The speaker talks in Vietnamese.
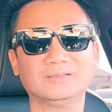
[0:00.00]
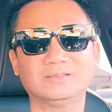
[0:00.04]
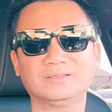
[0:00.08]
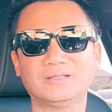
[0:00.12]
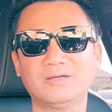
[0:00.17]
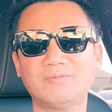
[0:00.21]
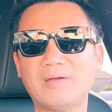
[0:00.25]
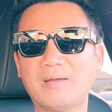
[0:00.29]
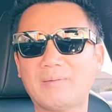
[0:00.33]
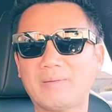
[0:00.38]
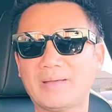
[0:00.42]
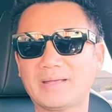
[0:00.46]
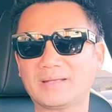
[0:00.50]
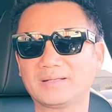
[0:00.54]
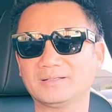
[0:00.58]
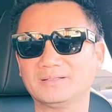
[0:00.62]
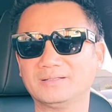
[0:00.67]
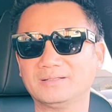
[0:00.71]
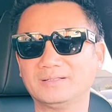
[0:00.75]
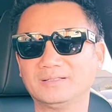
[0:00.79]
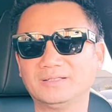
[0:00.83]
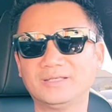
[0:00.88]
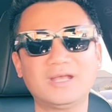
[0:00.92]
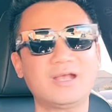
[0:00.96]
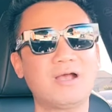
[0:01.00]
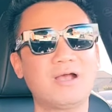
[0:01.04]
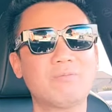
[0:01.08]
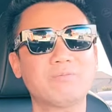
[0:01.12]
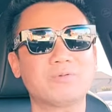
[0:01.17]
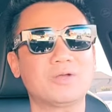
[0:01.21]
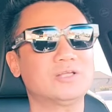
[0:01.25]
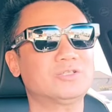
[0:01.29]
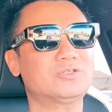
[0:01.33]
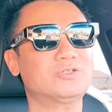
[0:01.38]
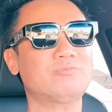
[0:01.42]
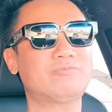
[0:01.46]
đúng không chứ không
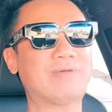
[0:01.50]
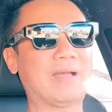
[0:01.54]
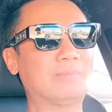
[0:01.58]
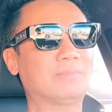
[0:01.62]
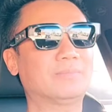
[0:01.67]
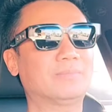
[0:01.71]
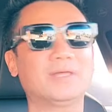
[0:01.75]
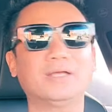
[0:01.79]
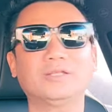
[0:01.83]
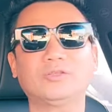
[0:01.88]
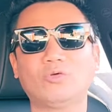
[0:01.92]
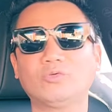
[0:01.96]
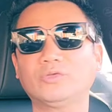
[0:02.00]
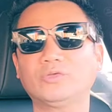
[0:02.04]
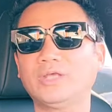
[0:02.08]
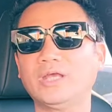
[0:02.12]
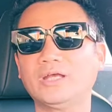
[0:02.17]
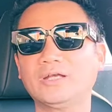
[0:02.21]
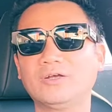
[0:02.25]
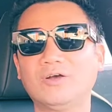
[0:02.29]
có xúc phạm tới tổ chức